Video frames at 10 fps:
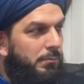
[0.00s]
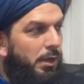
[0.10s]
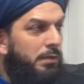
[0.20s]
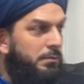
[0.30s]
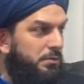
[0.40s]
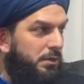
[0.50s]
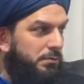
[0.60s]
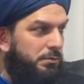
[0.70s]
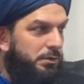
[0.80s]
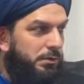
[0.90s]
Almamışlar
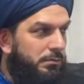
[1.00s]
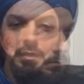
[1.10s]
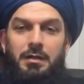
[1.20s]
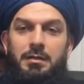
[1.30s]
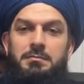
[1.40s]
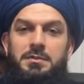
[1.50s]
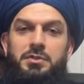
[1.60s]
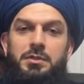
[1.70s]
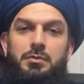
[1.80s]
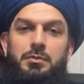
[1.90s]
adam işi. Adam da
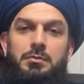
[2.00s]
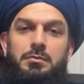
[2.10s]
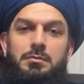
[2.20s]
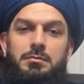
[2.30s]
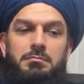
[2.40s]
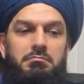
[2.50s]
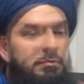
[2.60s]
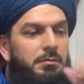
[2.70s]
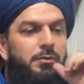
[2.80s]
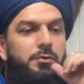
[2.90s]
çıkıyor
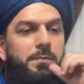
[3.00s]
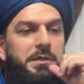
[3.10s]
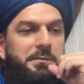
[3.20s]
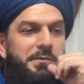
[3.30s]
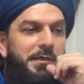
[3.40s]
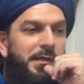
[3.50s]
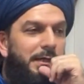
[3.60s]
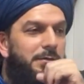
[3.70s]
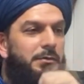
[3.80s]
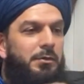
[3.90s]
3-5 bir şey
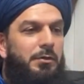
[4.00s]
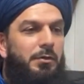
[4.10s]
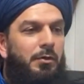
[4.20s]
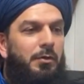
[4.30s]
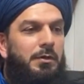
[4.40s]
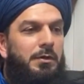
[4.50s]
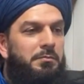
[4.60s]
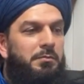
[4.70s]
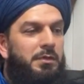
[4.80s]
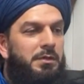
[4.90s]
alıyor öyle
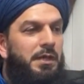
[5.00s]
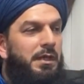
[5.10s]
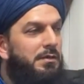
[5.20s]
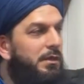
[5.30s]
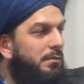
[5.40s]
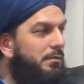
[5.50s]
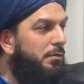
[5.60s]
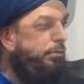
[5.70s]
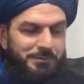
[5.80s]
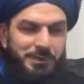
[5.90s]
böyle derken
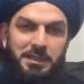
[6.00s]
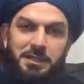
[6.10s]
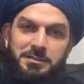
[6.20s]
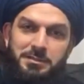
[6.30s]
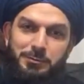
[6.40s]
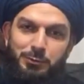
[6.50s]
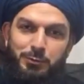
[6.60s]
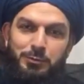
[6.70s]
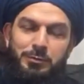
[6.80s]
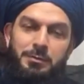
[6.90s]
seyyar satıcı
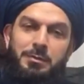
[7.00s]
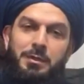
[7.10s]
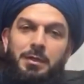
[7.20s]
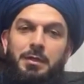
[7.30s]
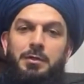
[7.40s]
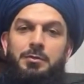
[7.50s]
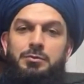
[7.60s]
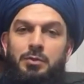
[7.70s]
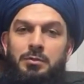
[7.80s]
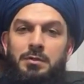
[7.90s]
oluyor.
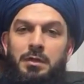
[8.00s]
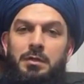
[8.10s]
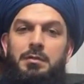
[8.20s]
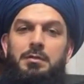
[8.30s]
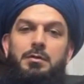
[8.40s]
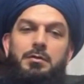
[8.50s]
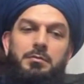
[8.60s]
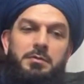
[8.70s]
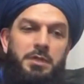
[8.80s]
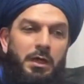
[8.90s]
Sonra
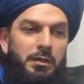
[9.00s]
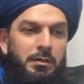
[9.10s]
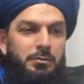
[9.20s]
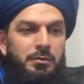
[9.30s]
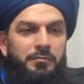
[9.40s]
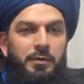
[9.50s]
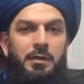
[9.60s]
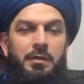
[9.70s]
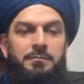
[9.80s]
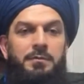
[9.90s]
kar ediyor
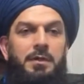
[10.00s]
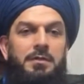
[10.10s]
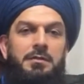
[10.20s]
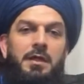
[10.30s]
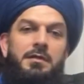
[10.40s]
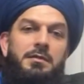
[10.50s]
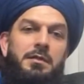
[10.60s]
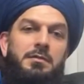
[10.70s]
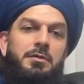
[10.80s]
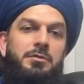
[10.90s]
falan filan
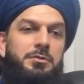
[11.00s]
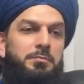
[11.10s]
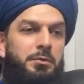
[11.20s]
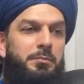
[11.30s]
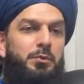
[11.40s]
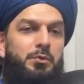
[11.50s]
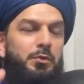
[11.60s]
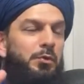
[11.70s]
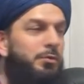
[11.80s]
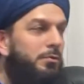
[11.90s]
derken iş bir
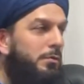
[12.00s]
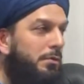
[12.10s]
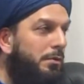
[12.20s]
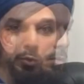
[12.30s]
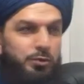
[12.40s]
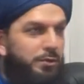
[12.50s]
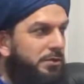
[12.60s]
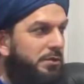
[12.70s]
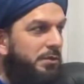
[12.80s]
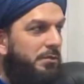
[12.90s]
bürüyor
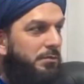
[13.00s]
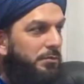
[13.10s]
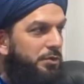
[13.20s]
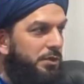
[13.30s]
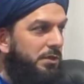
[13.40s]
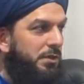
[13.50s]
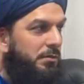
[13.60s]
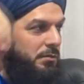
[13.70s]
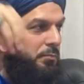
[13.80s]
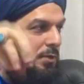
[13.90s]
lojistik
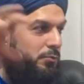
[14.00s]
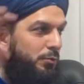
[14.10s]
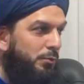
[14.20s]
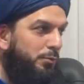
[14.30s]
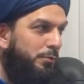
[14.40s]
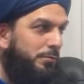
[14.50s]
şirketin patron oluyor.